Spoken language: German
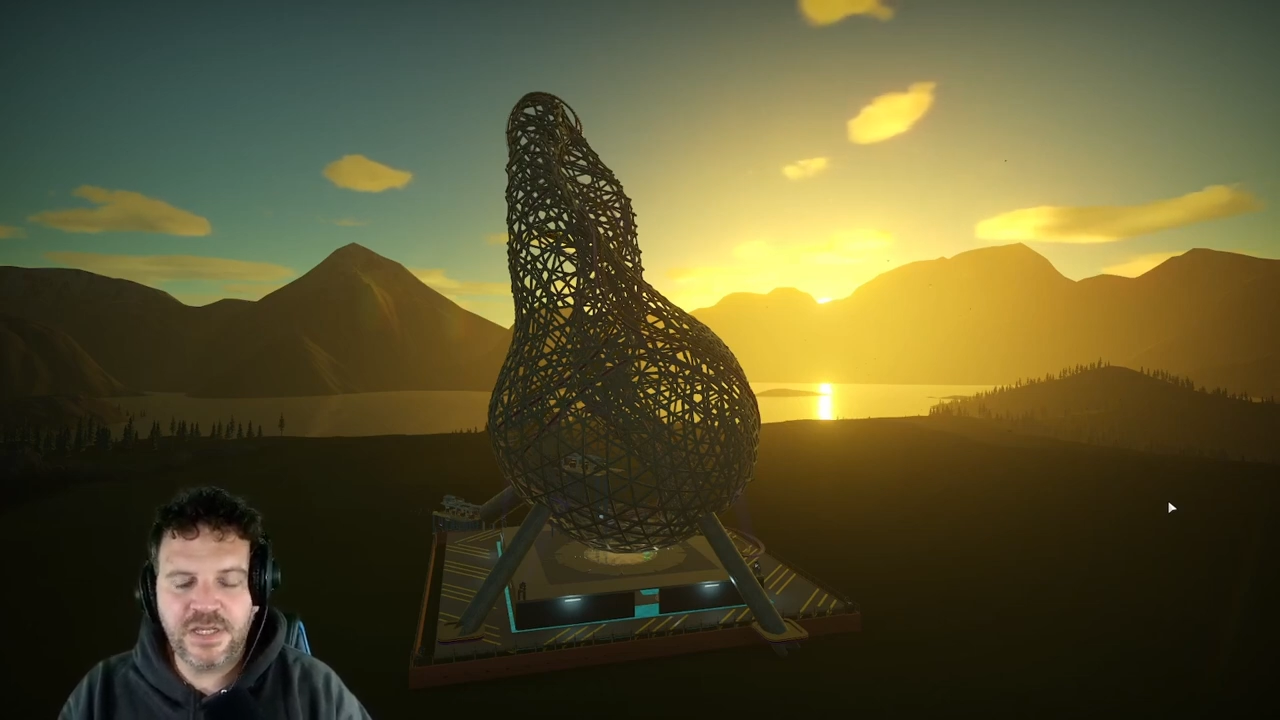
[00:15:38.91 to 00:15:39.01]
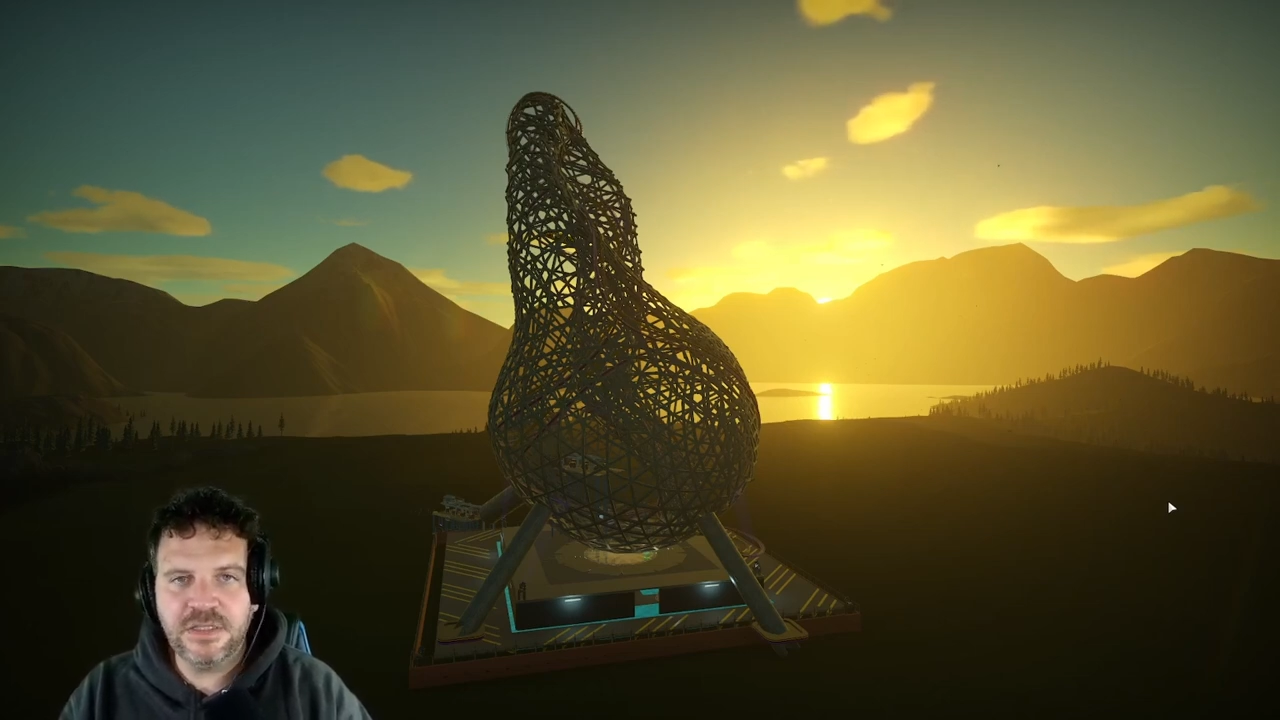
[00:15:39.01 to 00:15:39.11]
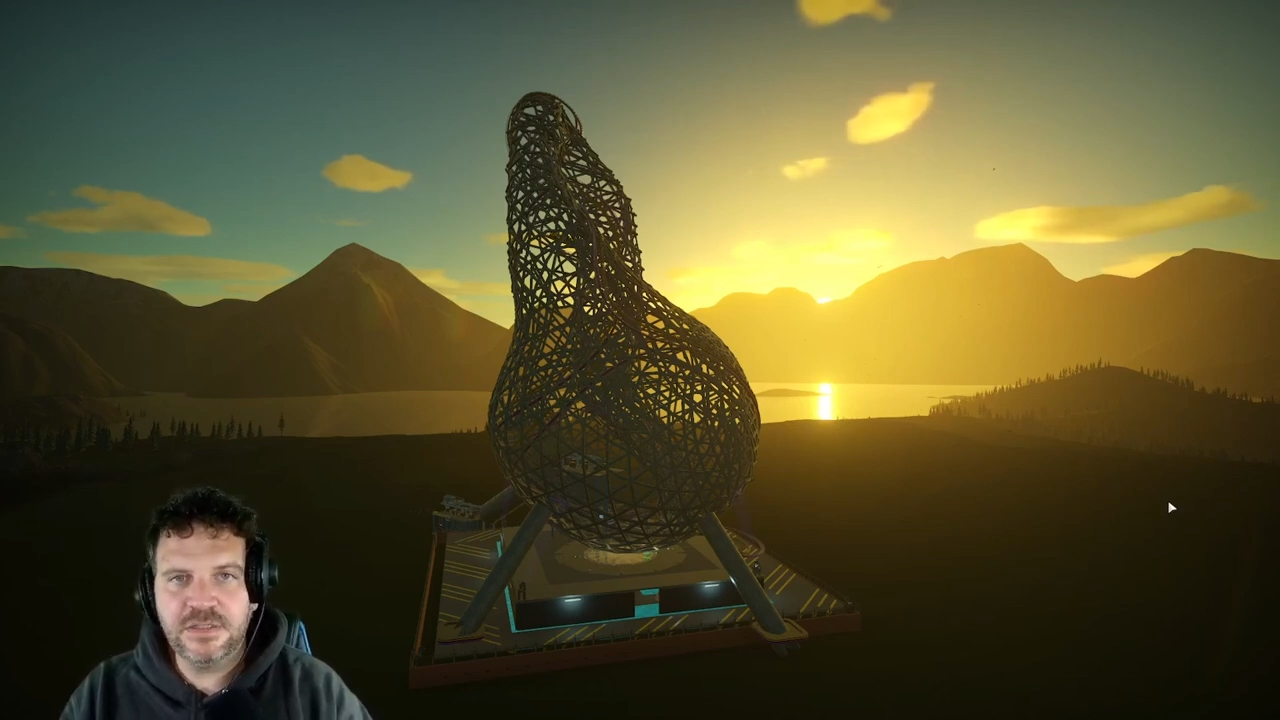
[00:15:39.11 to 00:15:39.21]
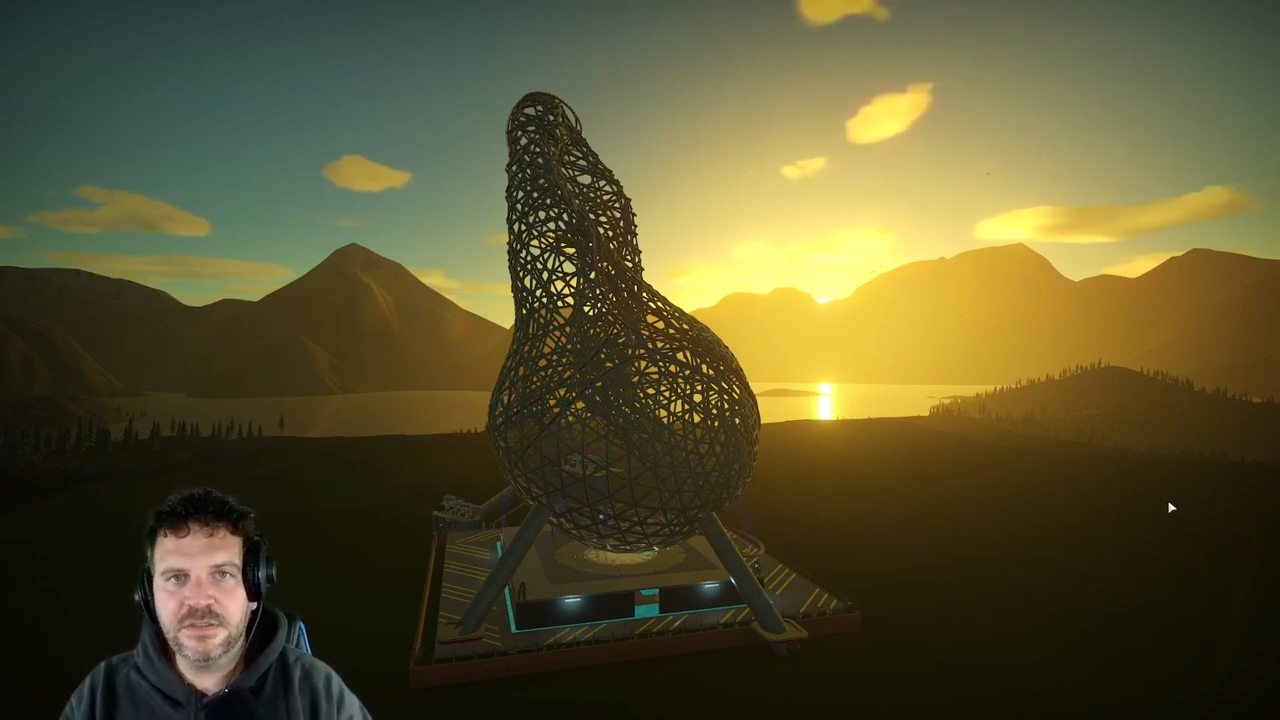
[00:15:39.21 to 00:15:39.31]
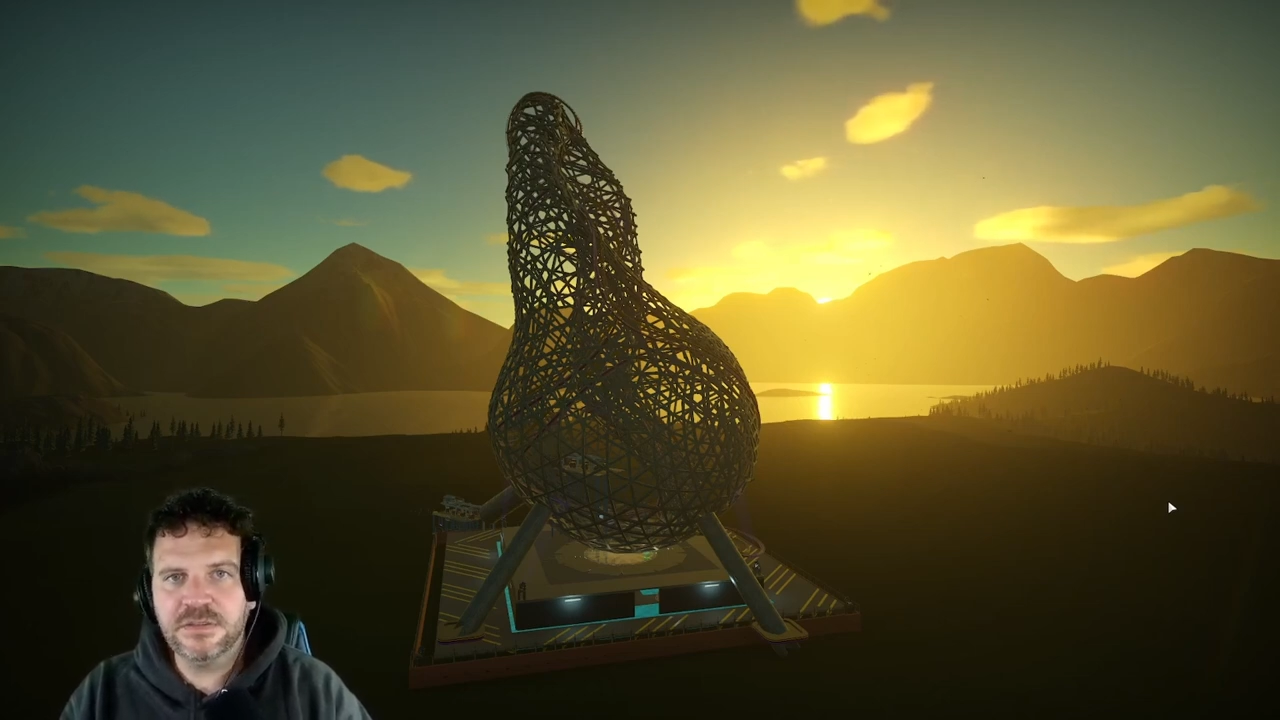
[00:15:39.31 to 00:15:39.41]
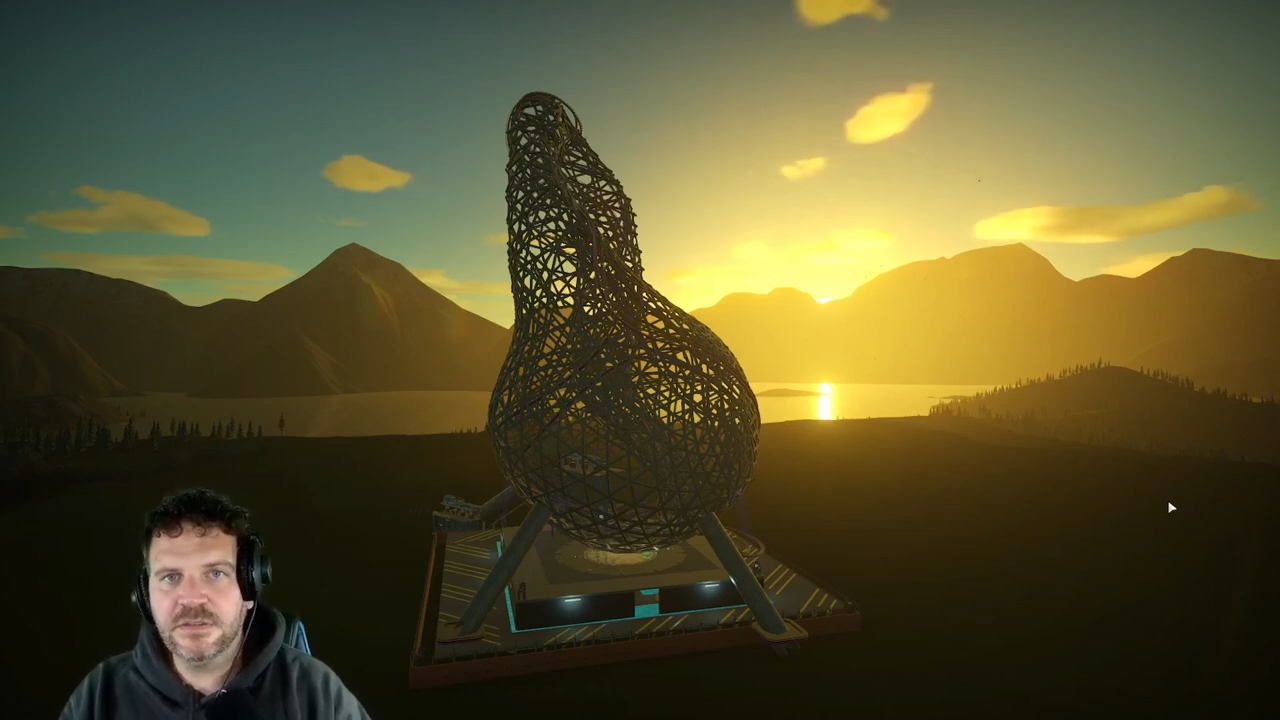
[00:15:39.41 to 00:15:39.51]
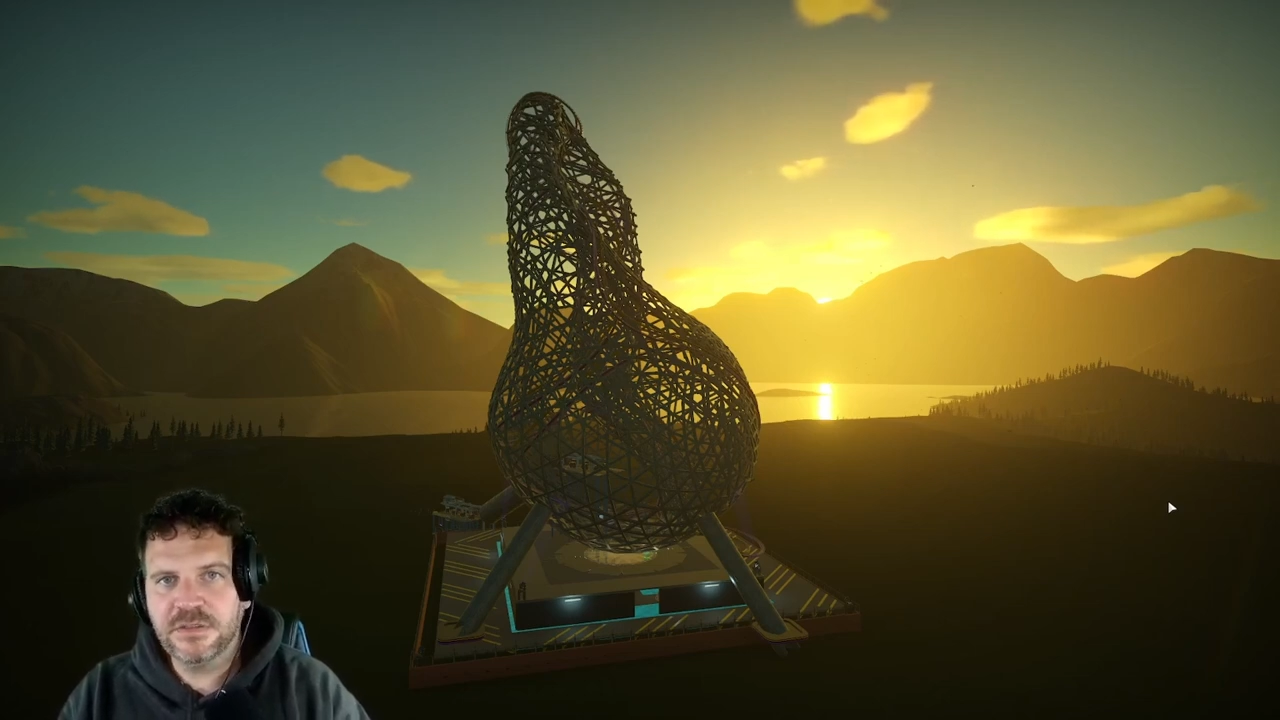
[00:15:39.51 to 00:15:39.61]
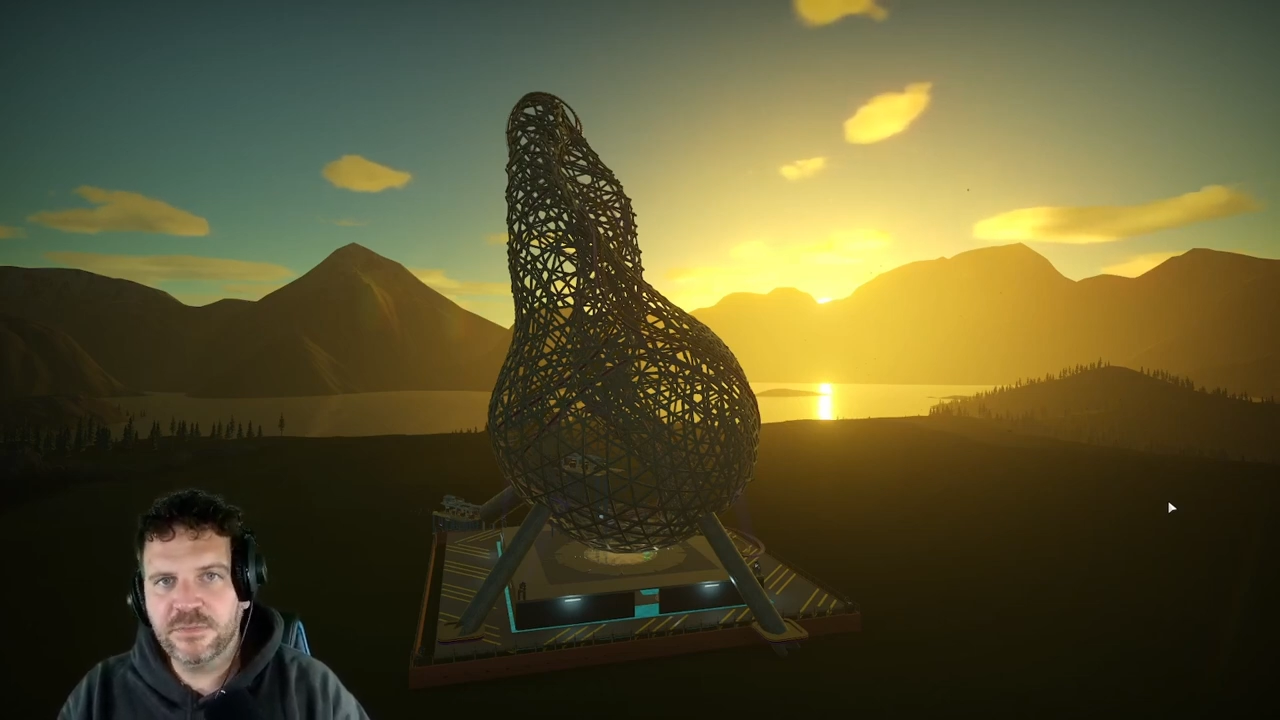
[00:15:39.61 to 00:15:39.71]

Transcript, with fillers: alle äh,